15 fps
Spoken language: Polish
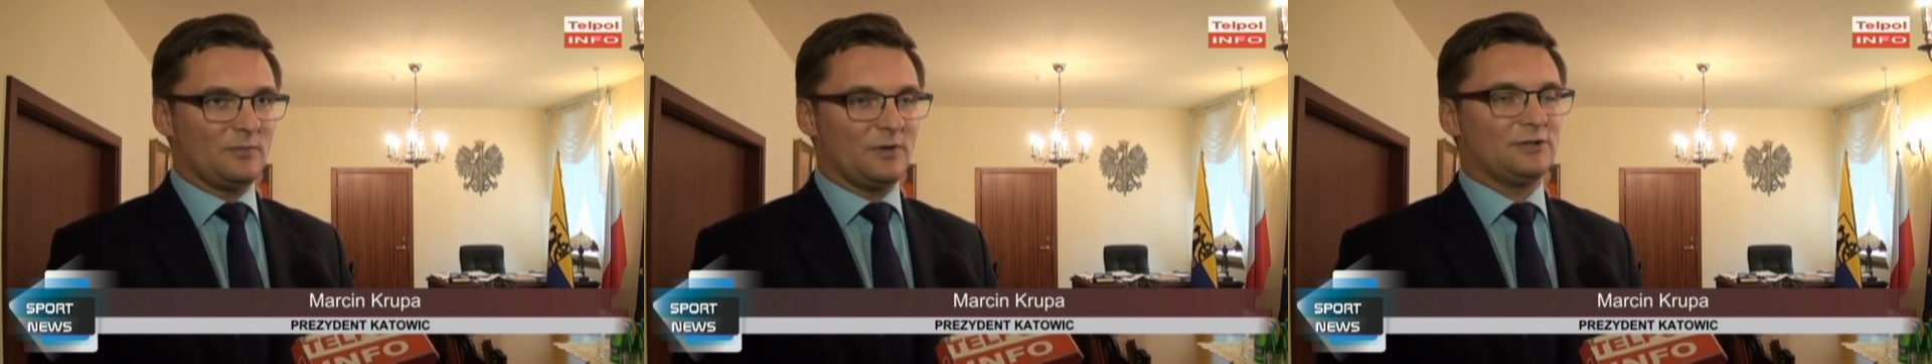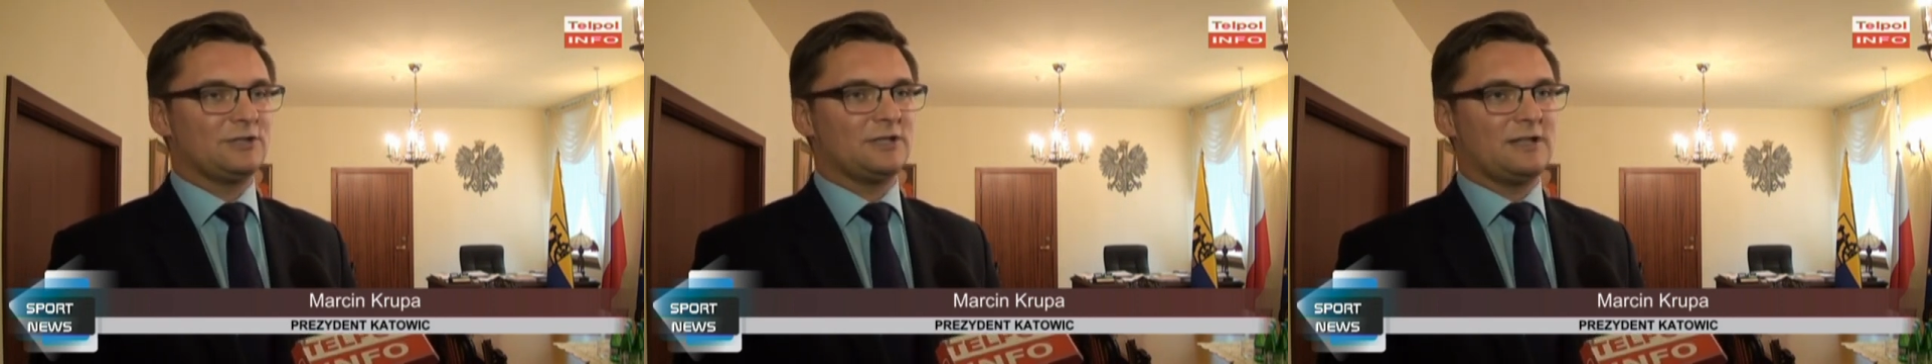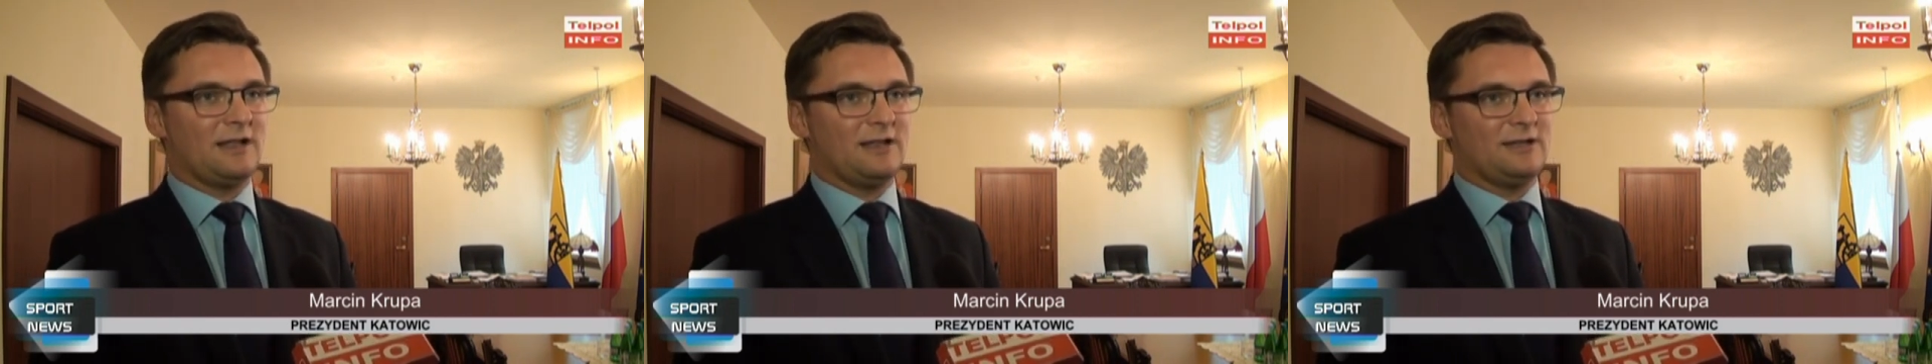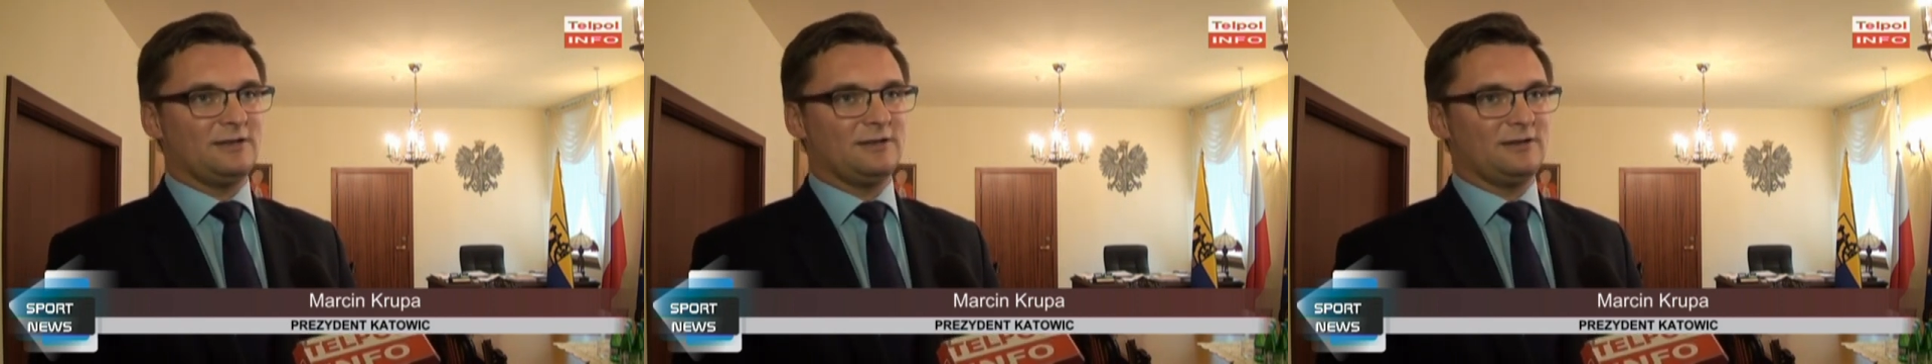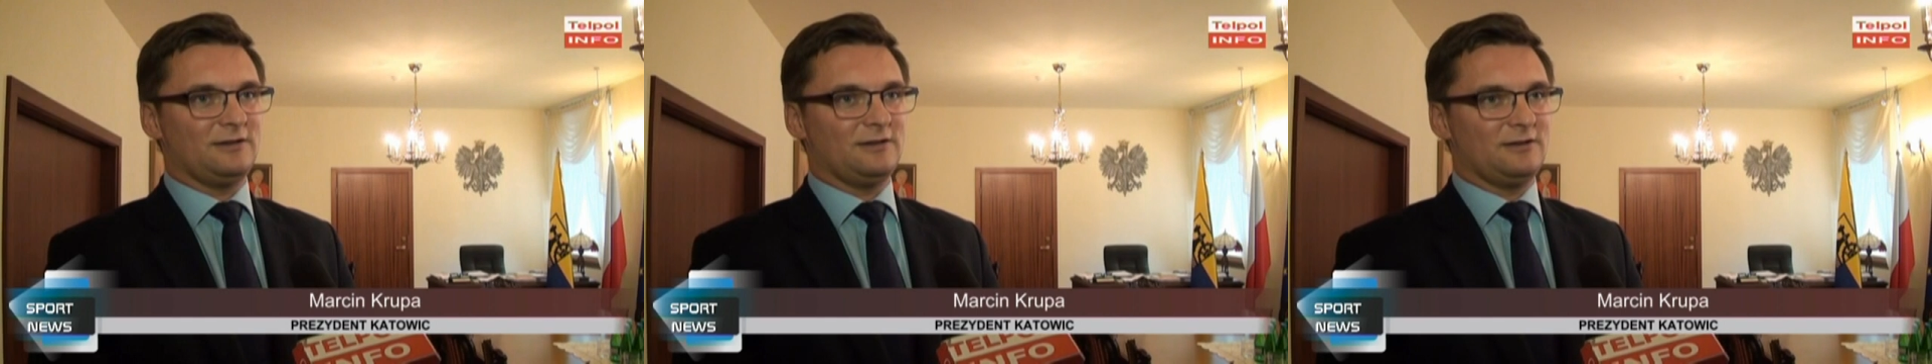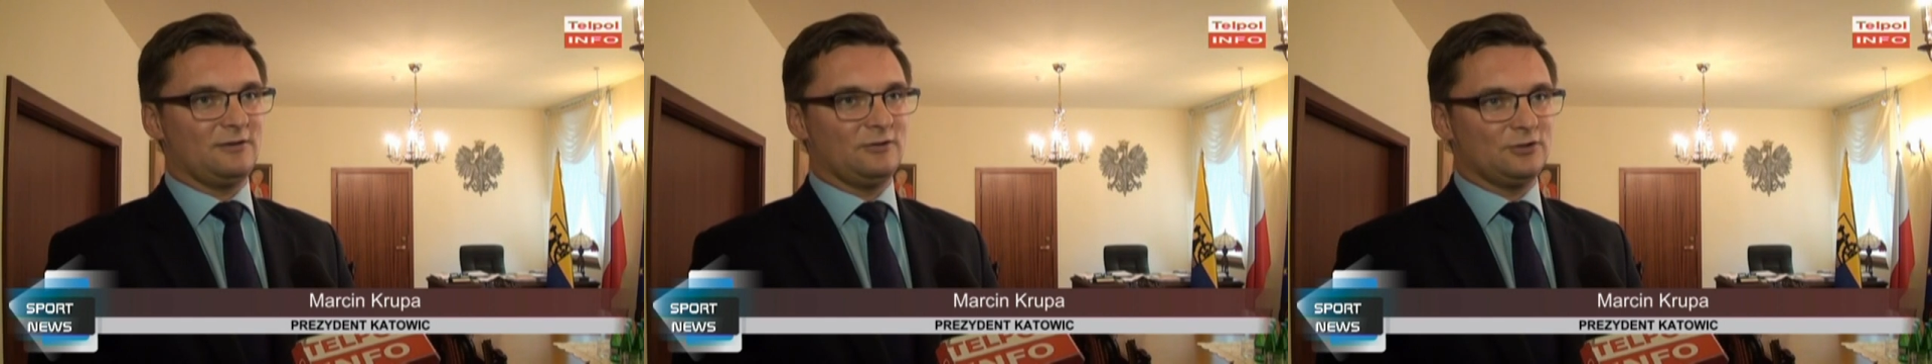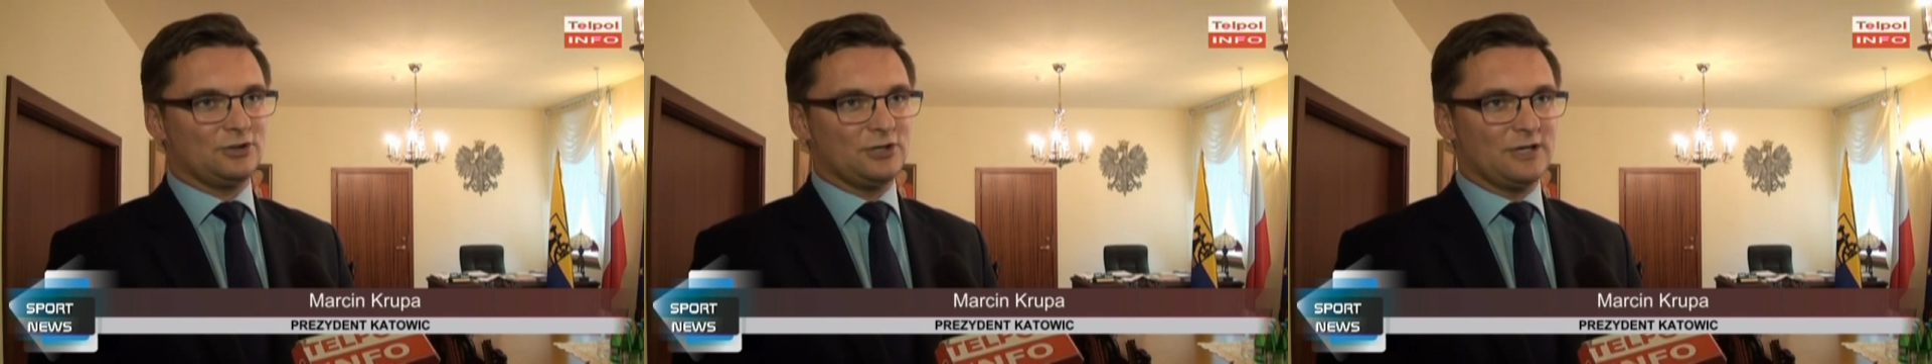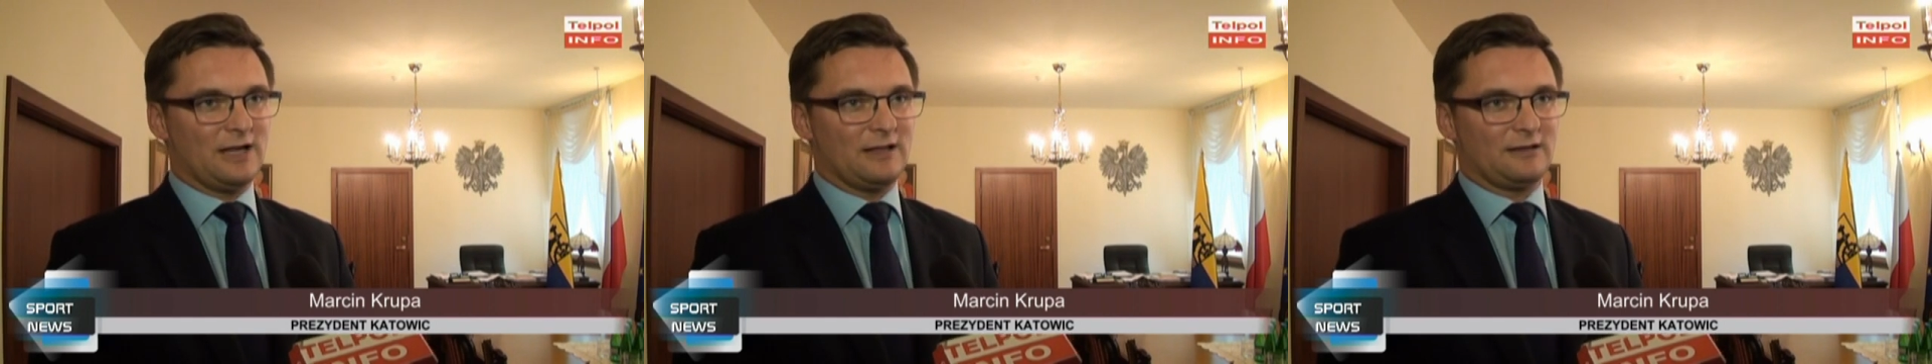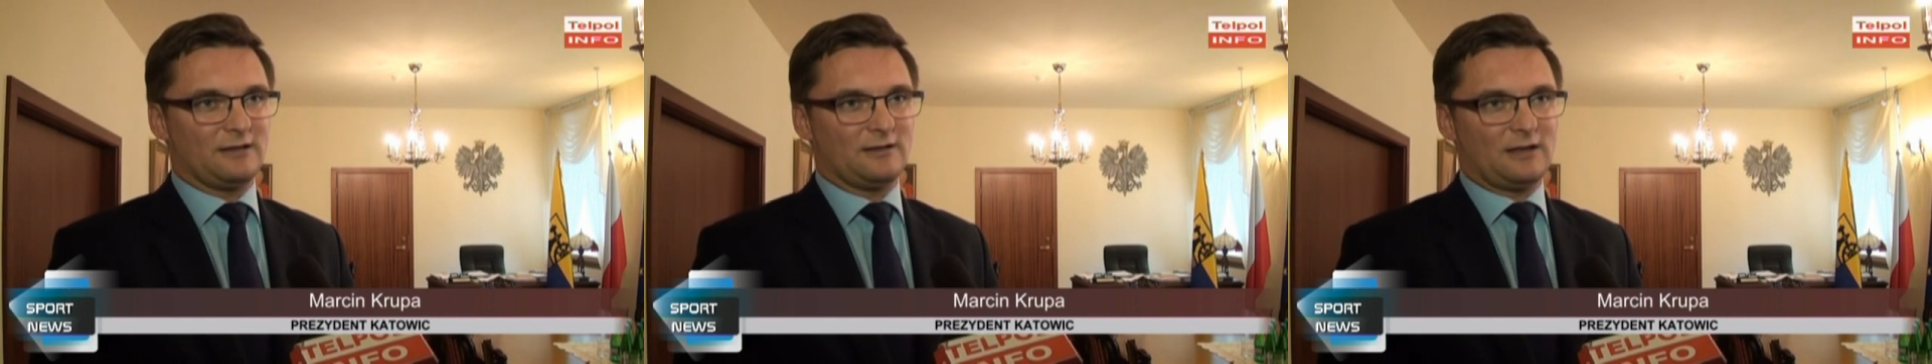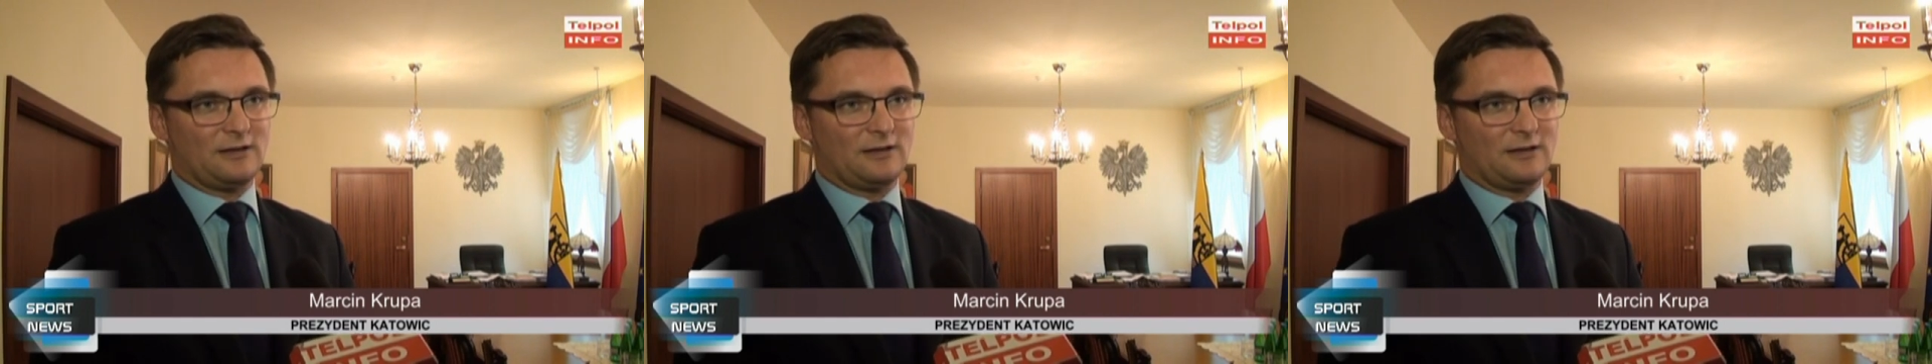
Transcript: będzie dalej y, rozstrzygane.